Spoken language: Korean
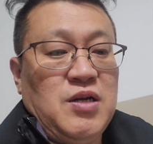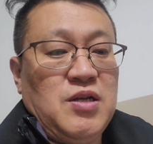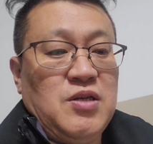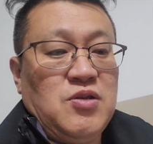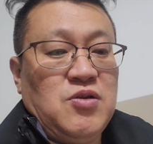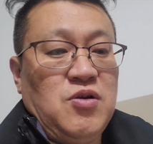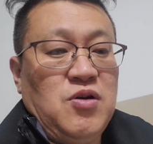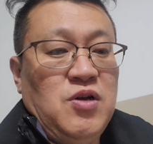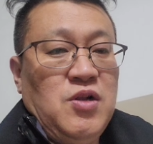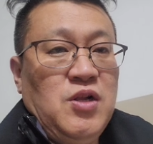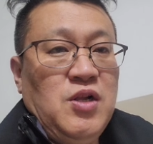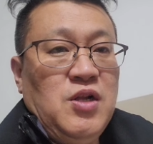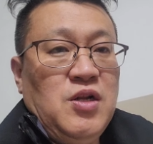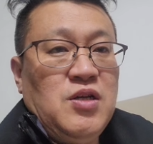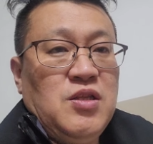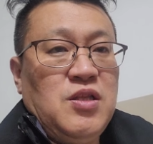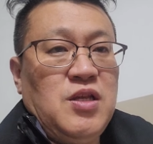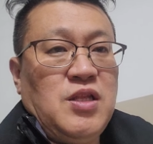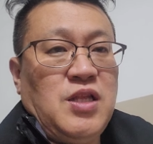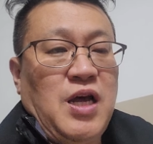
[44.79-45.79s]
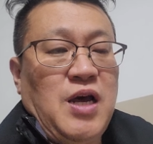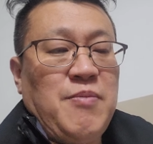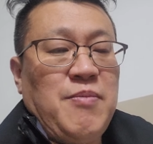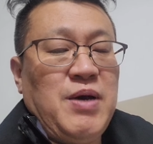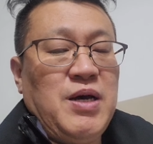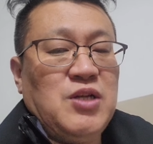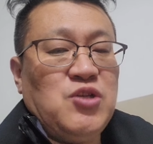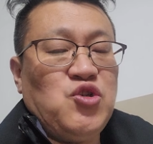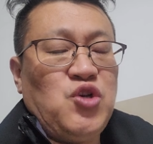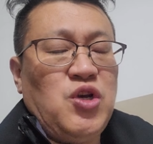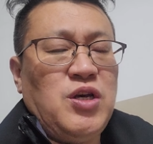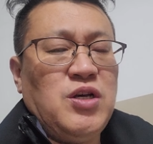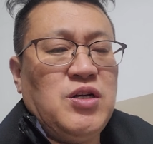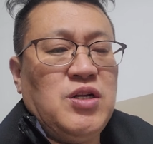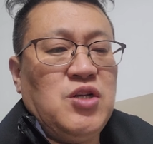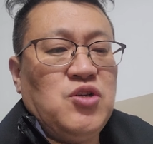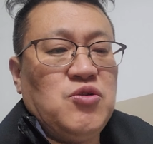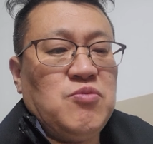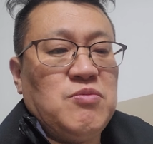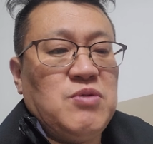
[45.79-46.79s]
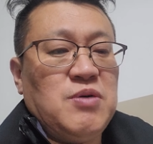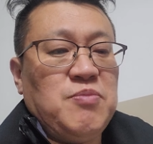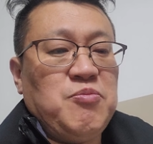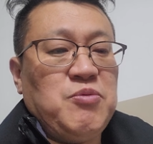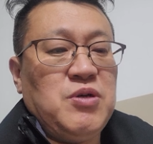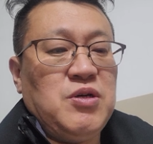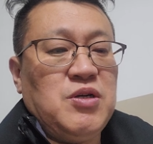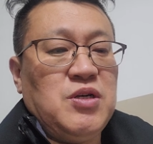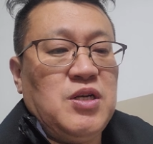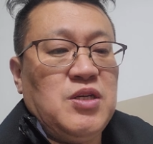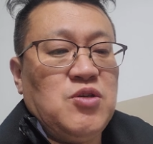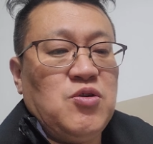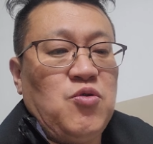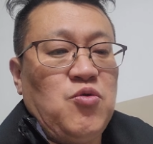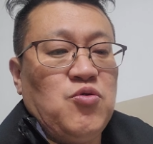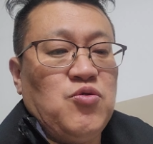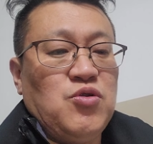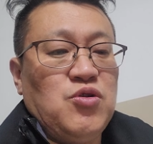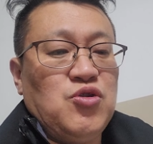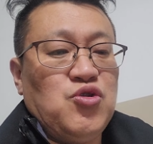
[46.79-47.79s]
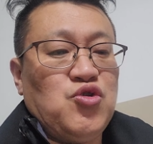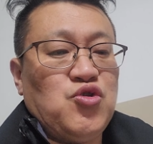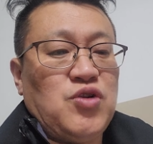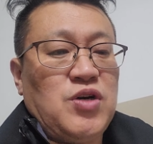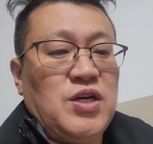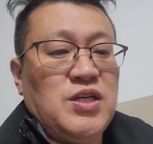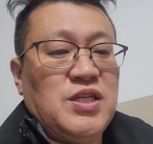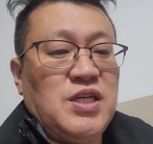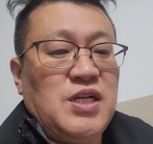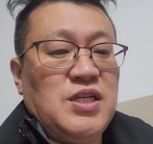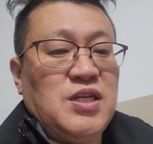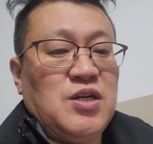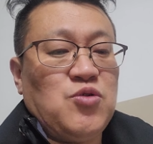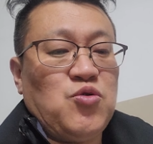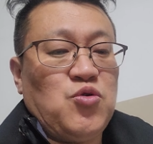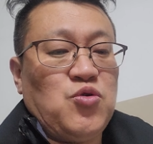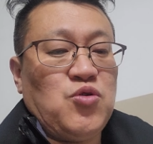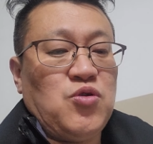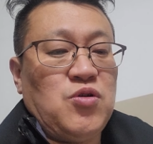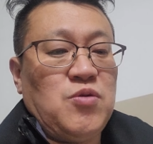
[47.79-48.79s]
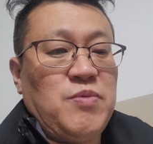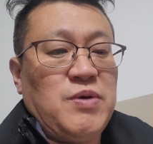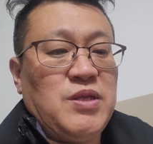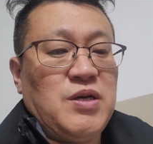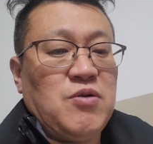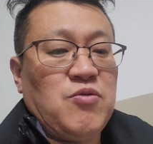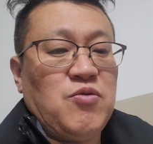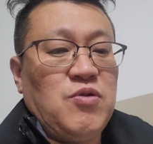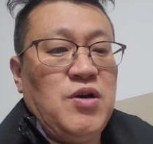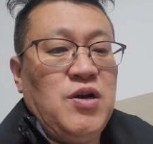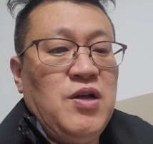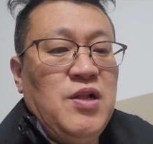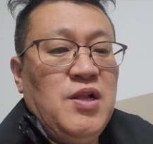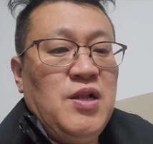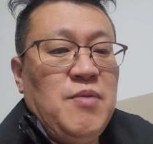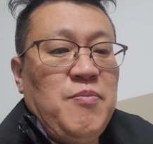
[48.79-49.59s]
그래서, 근데 다만 최근에 좀 급등을 해서 오늘은 주가가 살짝 조정을 받았고요.